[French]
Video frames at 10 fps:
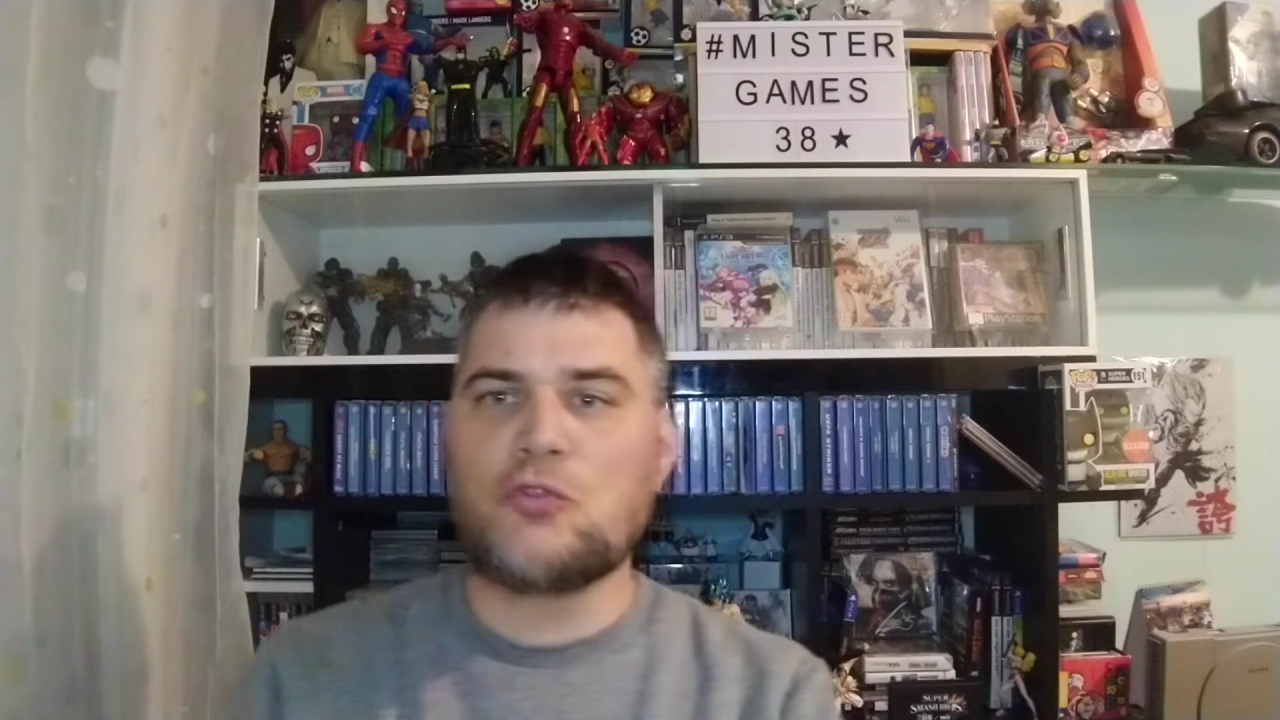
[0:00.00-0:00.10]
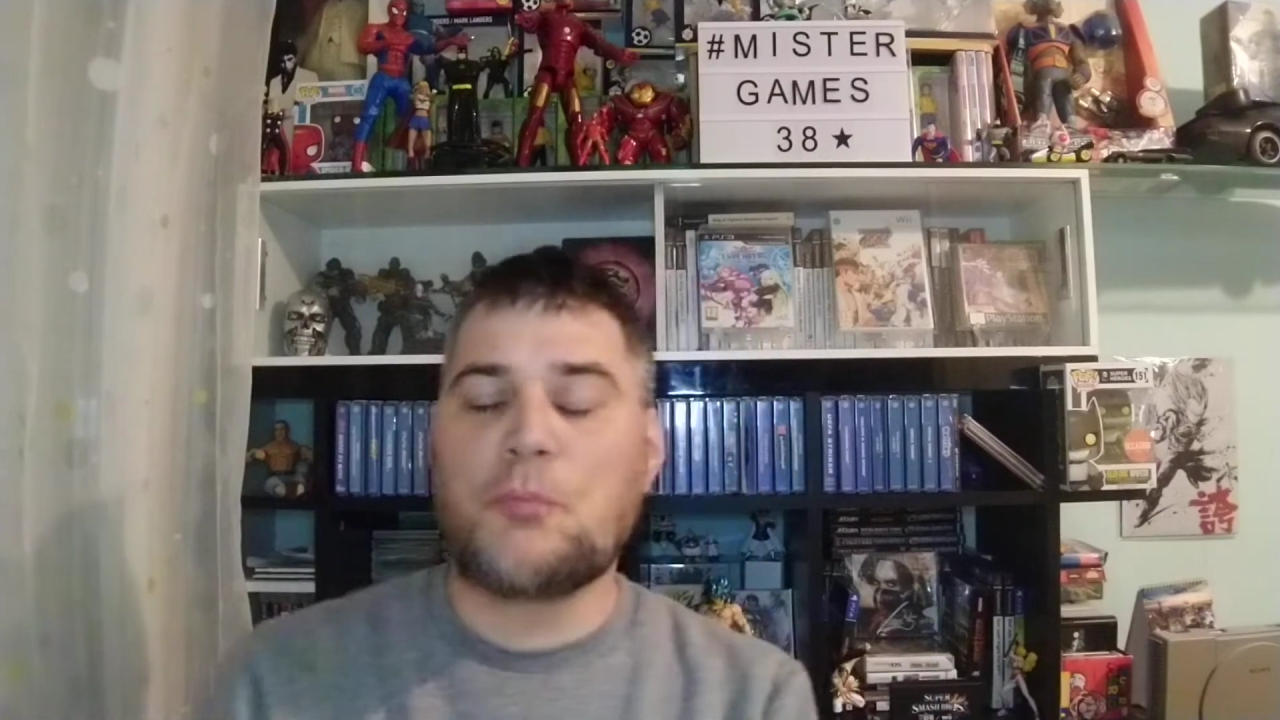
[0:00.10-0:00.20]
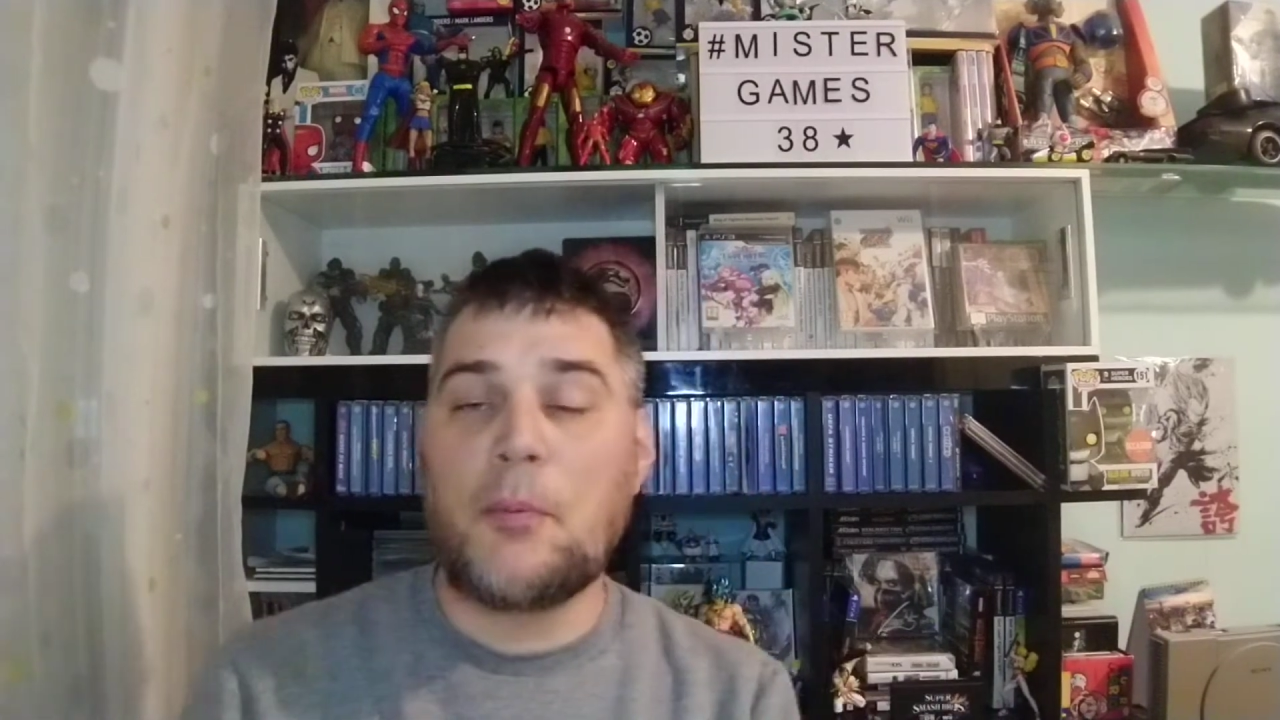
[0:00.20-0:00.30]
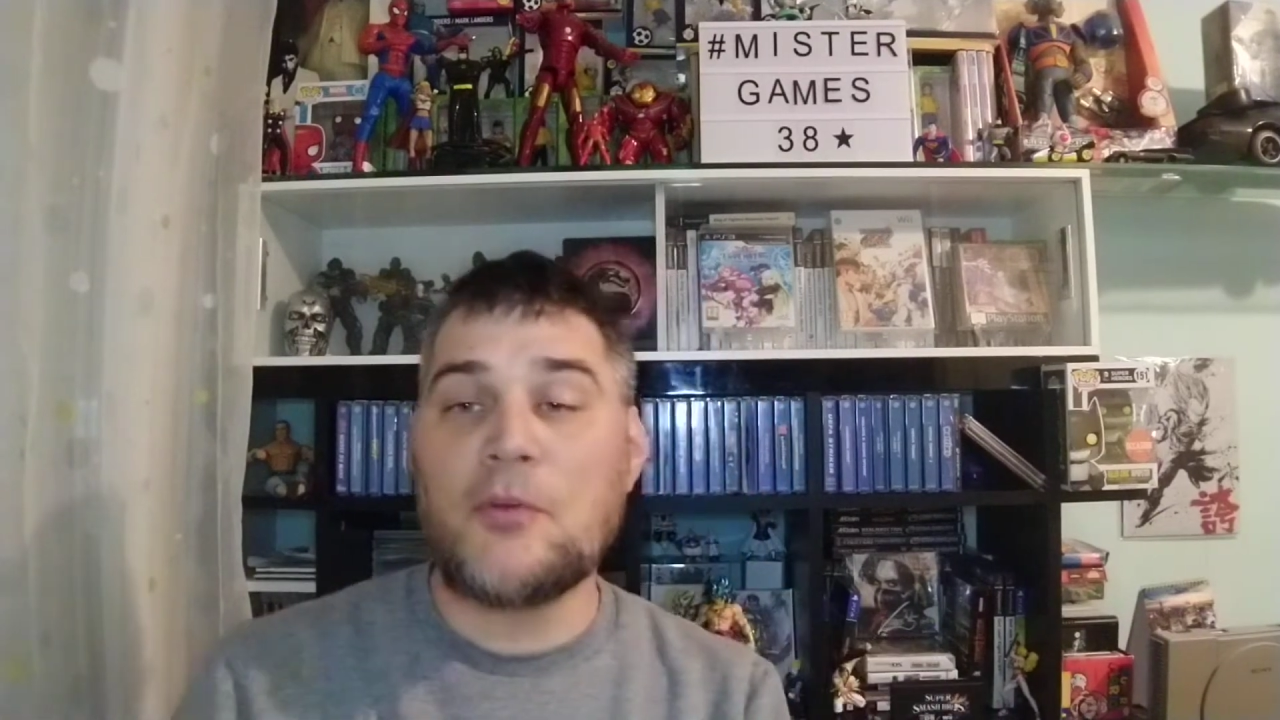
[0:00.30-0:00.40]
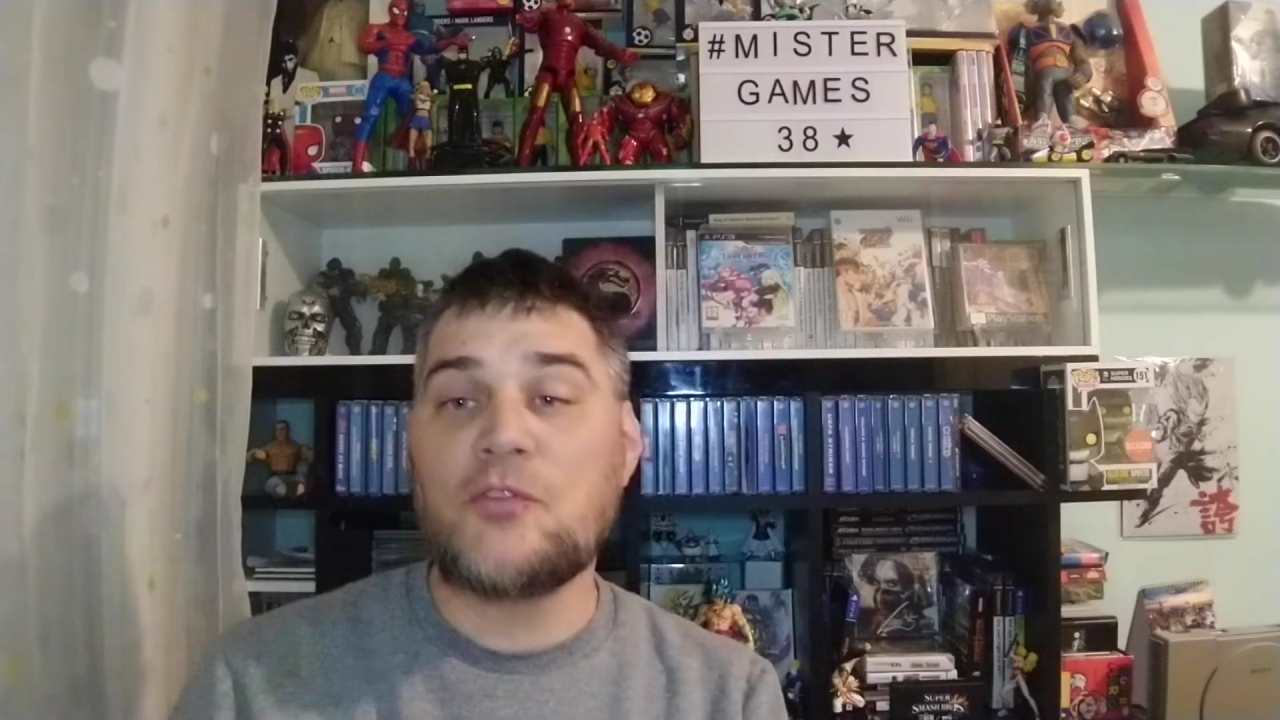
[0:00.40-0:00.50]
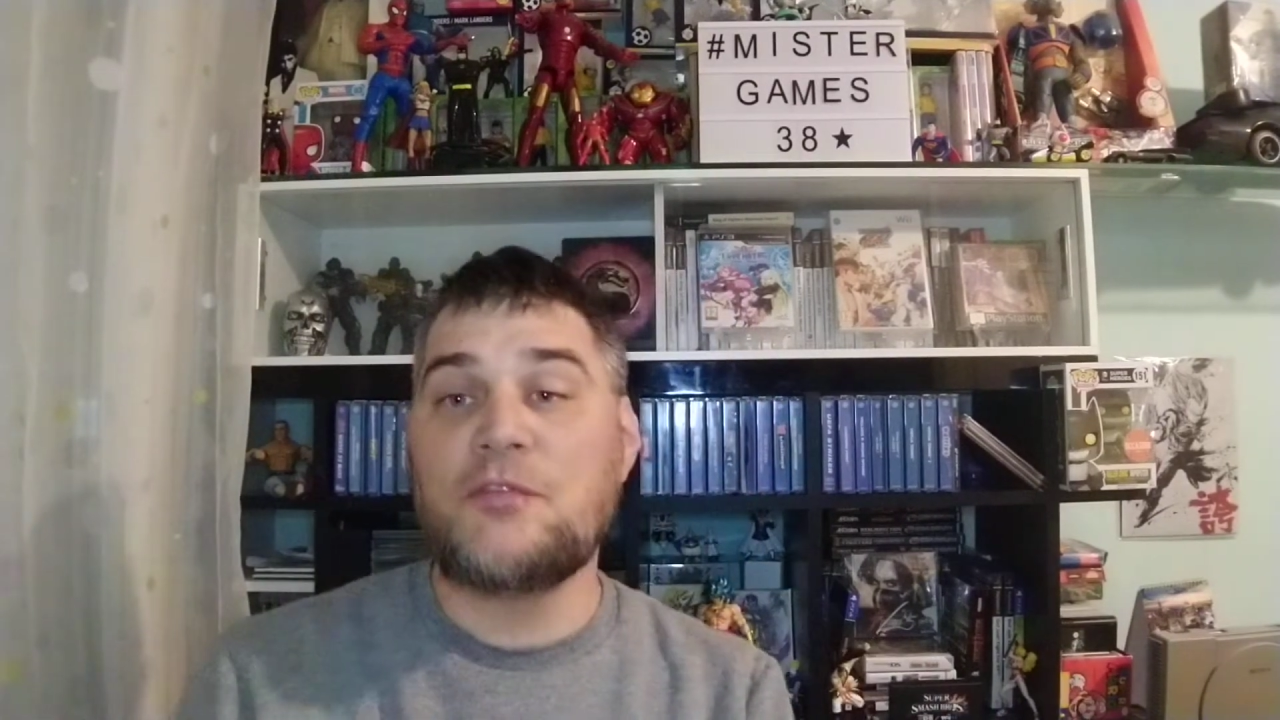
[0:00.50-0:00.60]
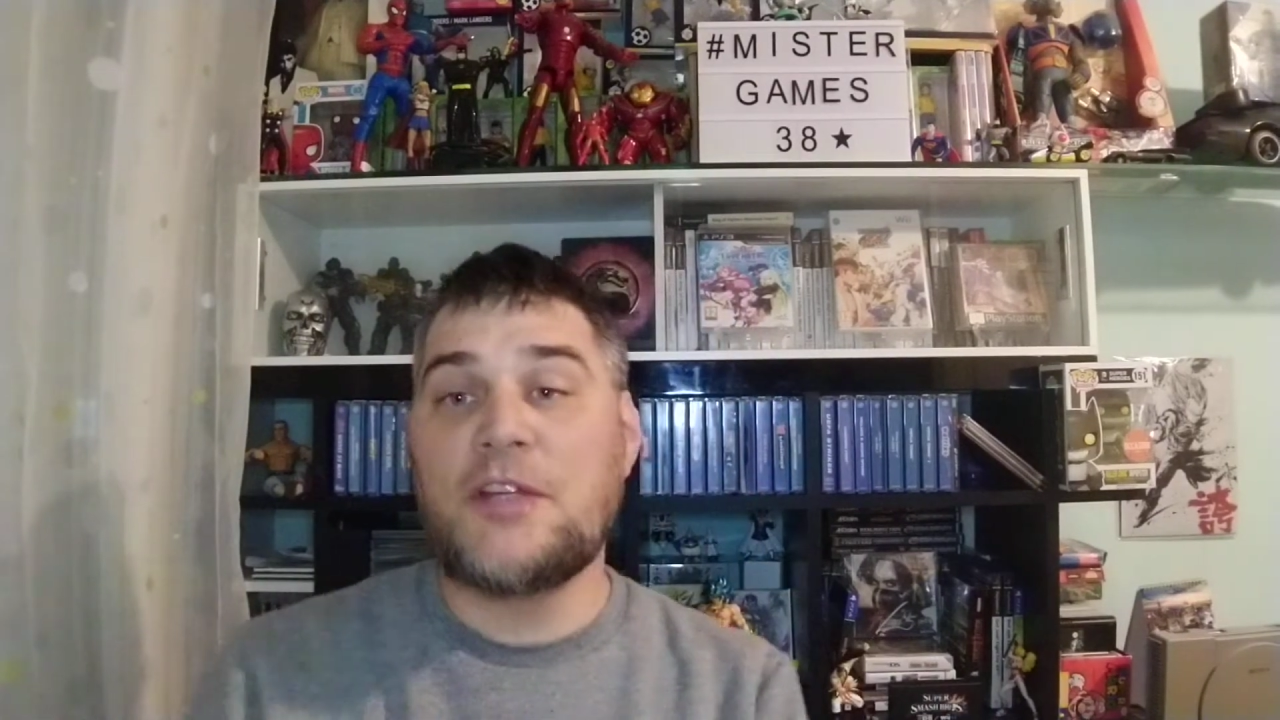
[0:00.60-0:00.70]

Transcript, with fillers: je vous propose une